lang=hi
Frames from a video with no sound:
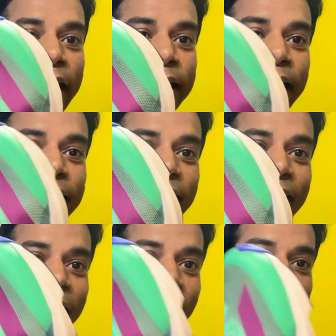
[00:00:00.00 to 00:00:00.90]
ये दिख
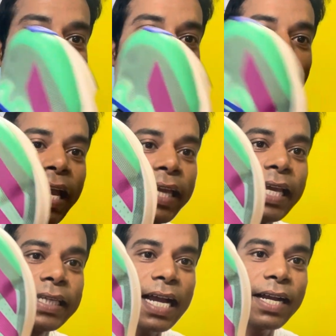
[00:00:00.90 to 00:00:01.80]
रहा है ये
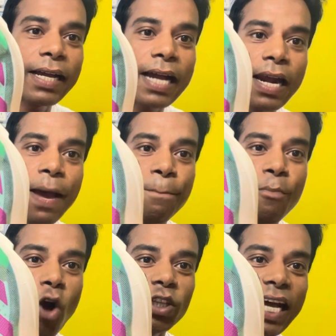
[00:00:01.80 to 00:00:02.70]
इसका का ना
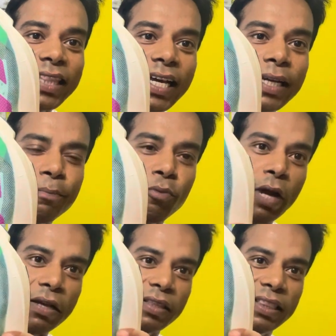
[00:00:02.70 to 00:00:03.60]
मौजा तक
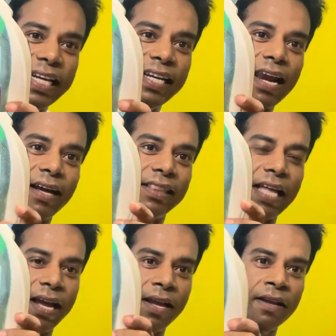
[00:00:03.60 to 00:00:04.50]
दिखने लगता
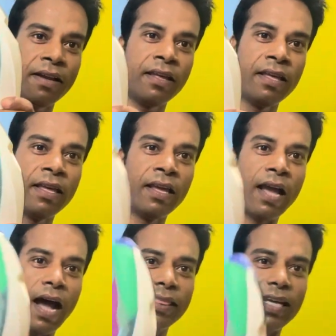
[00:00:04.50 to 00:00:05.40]
है
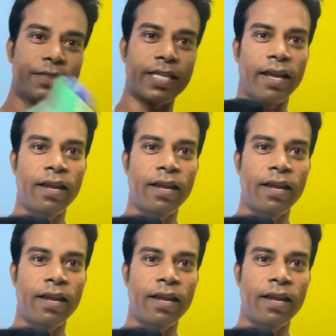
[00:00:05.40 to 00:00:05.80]
अंदर से